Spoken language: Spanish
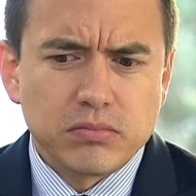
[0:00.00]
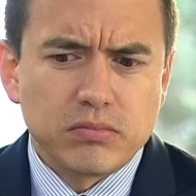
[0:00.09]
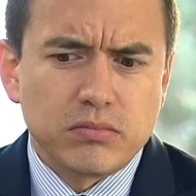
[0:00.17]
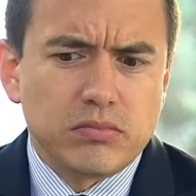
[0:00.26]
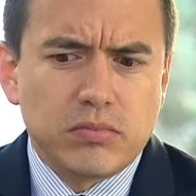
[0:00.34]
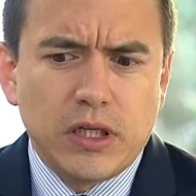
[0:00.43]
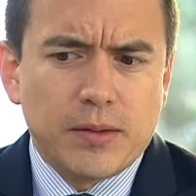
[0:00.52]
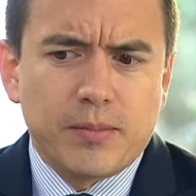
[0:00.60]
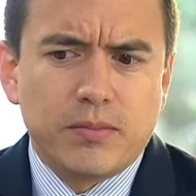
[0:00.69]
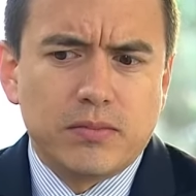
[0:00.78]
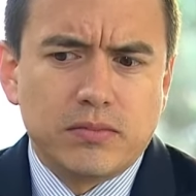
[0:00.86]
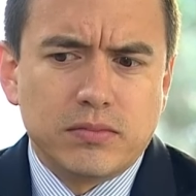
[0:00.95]
la
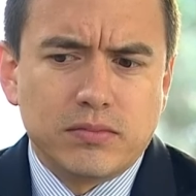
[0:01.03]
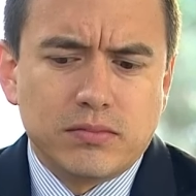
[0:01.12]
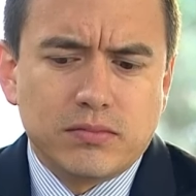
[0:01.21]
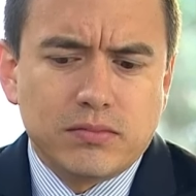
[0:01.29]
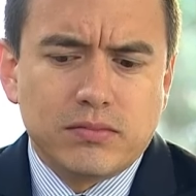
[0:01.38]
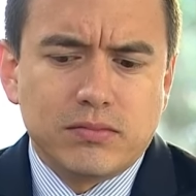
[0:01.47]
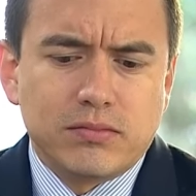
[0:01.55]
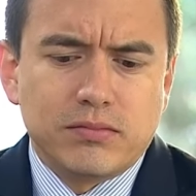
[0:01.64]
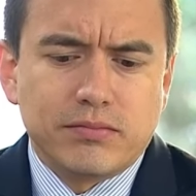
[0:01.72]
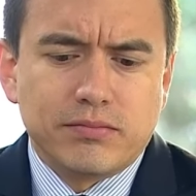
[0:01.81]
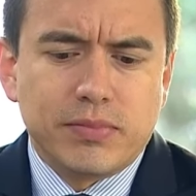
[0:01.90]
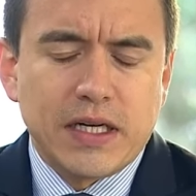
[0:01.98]

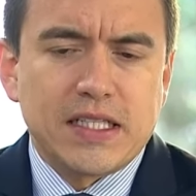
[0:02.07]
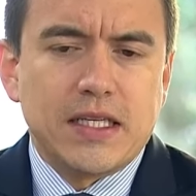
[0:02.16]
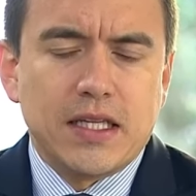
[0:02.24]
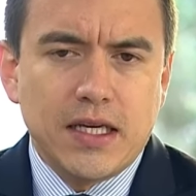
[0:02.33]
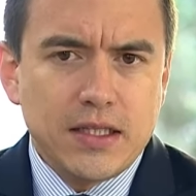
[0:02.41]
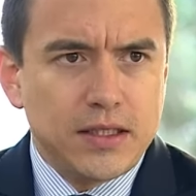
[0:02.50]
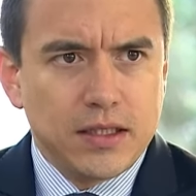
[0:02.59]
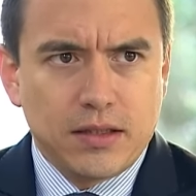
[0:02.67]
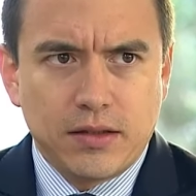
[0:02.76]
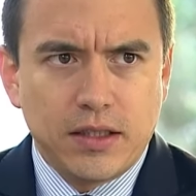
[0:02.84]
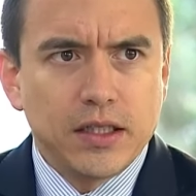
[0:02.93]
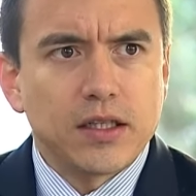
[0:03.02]
presidencia y
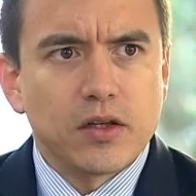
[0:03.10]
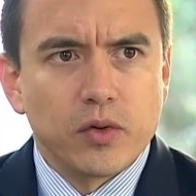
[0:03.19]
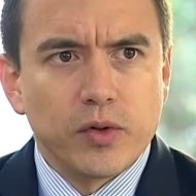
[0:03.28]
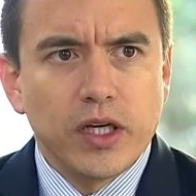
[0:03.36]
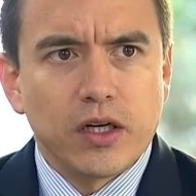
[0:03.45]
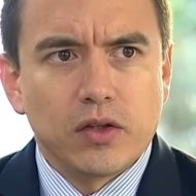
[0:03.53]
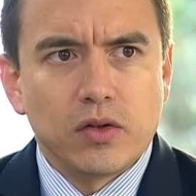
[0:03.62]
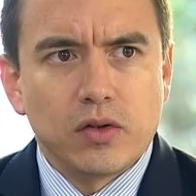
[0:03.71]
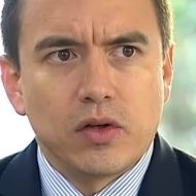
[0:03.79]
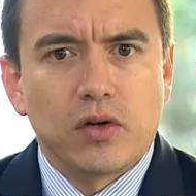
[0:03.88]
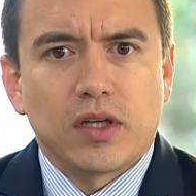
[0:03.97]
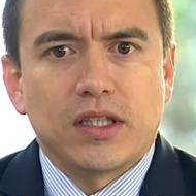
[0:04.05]
este gobierno lo
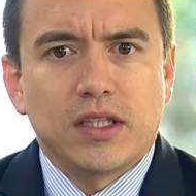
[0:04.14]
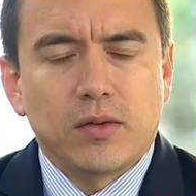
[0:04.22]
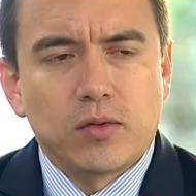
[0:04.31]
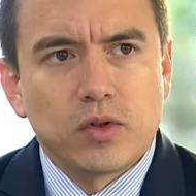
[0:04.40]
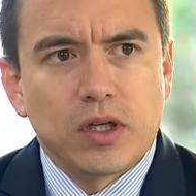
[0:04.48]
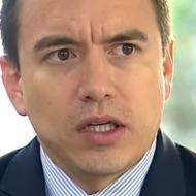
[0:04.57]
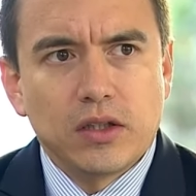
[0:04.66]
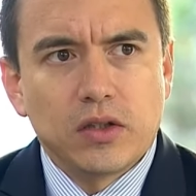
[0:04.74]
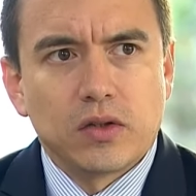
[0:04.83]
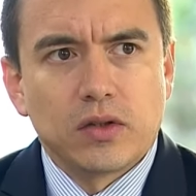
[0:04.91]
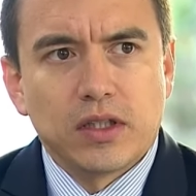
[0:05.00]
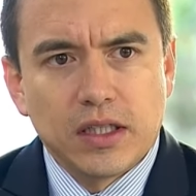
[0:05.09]
que está buscando
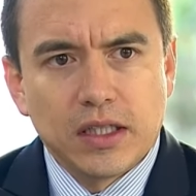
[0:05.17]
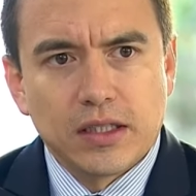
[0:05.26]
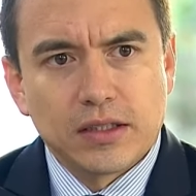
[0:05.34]
es